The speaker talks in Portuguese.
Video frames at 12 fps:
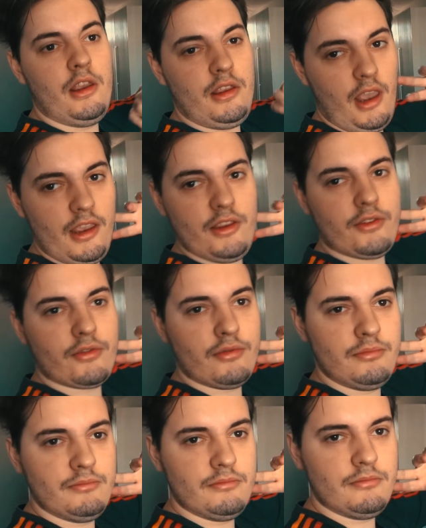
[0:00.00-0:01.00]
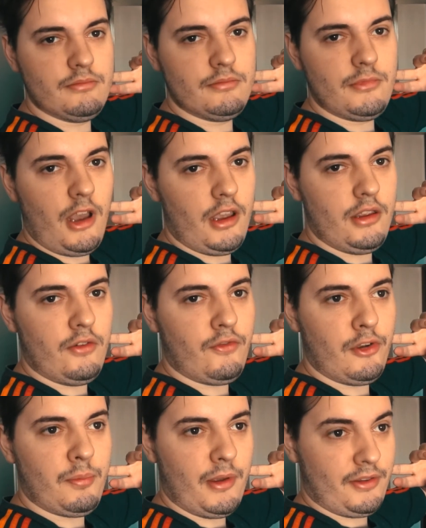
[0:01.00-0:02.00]
E é isso. Aí eu
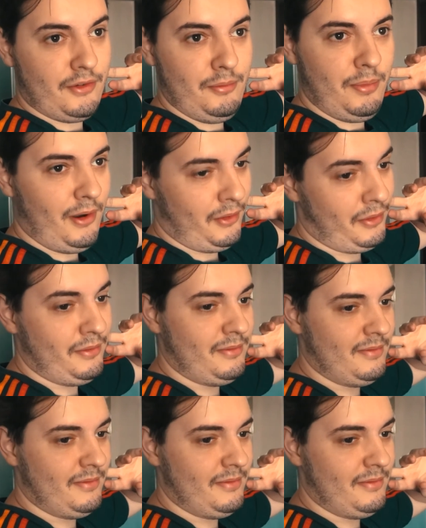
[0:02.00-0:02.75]
vou ir para São Paulo.